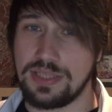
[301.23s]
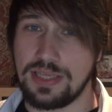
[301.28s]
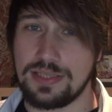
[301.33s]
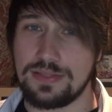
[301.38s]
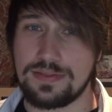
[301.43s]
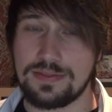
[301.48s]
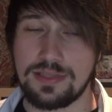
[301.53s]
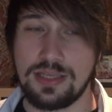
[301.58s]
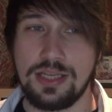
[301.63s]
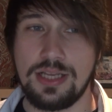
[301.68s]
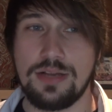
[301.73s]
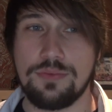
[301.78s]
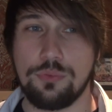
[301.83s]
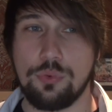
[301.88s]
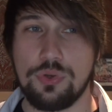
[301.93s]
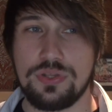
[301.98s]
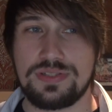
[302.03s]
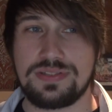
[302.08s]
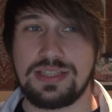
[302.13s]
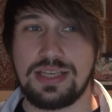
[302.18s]
jetzt,
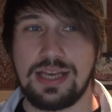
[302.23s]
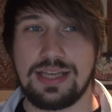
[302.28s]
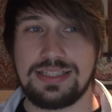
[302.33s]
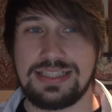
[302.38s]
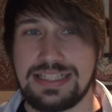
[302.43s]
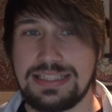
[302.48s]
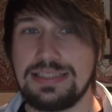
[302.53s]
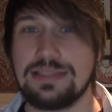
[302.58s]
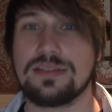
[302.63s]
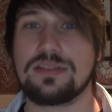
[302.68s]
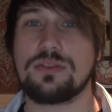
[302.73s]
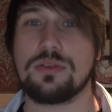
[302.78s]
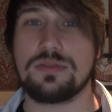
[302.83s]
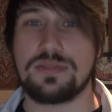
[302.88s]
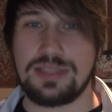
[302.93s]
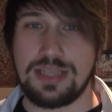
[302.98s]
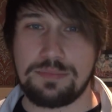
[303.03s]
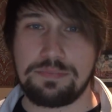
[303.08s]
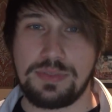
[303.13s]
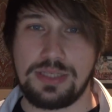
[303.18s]
wo es ja ein ähnliches
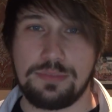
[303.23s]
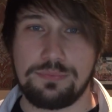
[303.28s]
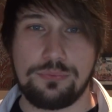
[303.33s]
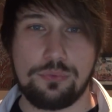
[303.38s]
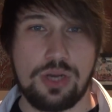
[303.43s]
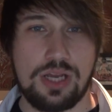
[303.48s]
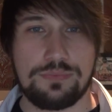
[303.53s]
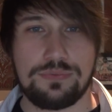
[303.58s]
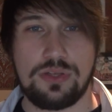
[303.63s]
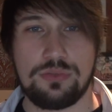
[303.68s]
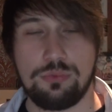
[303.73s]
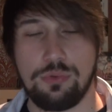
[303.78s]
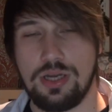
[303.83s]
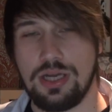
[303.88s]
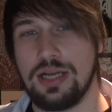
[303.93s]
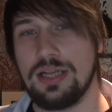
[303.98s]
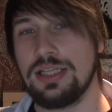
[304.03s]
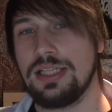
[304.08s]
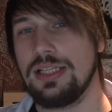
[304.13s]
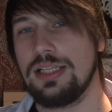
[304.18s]
Konzept gibt, wo einfach
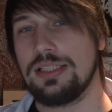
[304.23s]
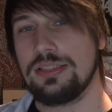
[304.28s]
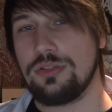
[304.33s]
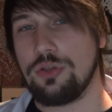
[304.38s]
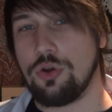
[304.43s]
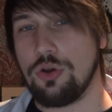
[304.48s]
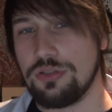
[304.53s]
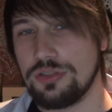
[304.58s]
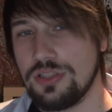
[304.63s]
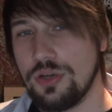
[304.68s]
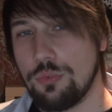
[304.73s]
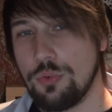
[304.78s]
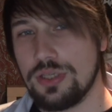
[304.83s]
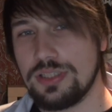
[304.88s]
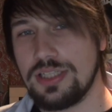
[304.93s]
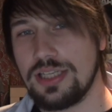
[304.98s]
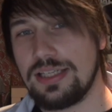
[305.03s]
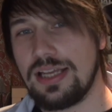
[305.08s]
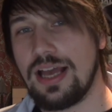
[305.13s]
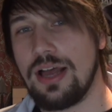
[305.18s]
nur trockene
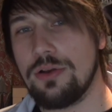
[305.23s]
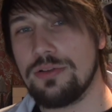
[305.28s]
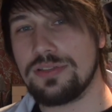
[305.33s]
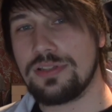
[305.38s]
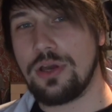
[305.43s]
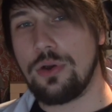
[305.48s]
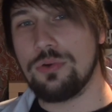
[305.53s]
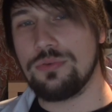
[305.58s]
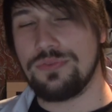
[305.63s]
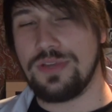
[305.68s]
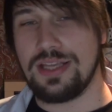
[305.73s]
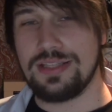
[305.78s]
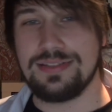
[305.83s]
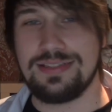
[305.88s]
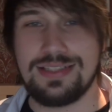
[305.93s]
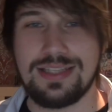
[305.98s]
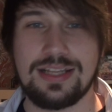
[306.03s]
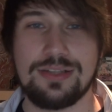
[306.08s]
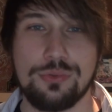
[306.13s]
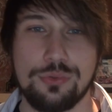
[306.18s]
One-Liner rausgehauen werden,
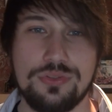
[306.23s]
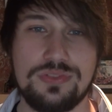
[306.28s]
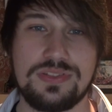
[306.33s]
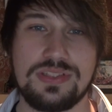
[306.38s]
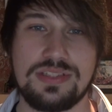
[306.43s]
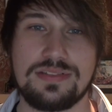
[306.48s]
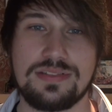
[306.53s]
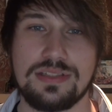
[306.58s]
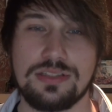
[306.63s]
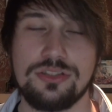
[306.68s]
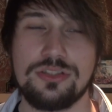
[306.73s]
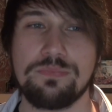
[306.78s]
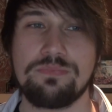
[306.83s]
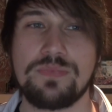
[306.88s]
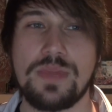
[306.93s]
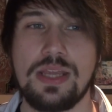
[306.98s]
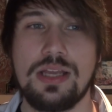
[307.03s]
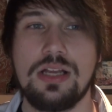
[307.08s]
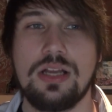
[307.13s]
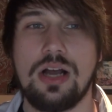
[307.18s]
die dann lustig sind.
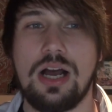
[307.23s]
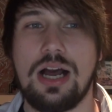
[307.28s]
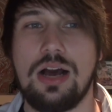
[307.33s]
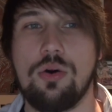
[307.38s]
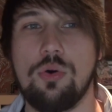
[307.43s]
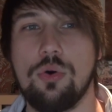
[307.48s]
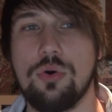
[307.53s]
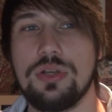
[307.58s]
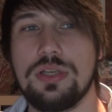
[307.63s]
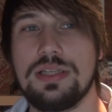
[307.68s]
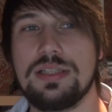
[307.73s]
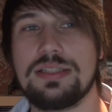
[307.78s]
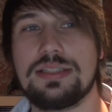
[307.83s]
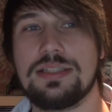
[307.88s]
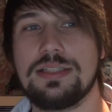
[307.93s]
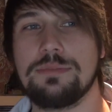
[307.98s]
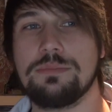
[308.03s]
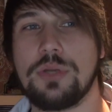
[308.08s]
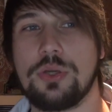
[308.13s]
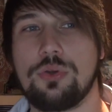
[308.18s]
Und
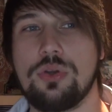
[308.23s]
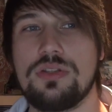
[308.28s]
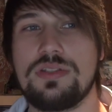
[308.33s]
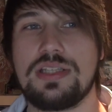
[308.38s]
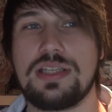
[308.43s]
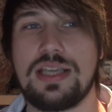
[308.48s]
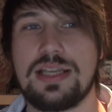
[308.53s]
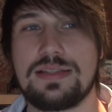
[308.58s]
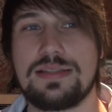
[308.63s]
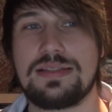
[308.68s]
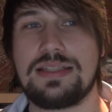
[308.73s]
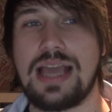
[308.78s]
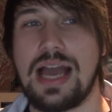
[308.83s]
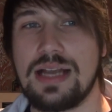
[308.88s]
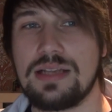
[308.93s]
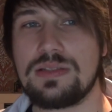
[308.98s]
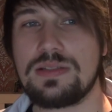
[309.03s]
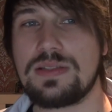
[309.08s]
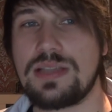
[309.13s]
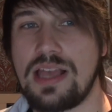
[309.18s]
äh, man könnte jetzt die
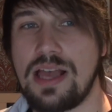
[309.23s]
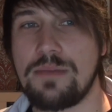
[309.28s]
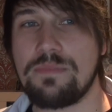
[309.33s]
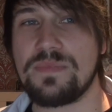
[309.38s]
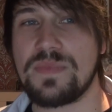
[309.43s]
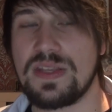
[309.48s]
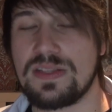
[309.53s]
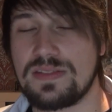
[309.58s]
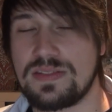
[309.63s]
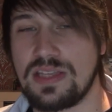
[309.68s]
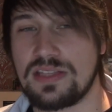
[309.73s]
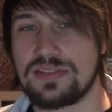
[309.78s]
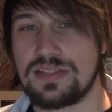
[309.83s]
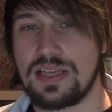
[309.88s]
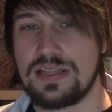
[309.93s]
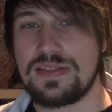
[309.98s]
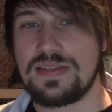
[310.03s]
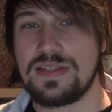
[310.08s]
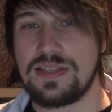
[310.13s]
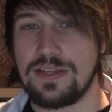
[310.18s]
Angst haben, dass das
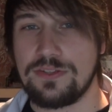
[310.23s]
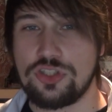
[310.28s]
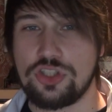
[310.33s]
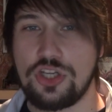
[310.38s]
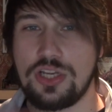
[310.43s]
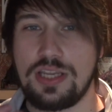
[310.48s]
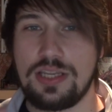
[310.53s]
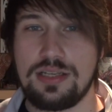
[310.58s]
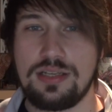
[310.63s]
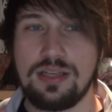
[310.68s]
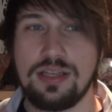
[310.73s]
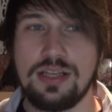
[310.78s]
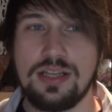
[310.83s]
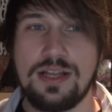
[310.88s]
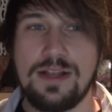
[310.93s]
ganze Geschehen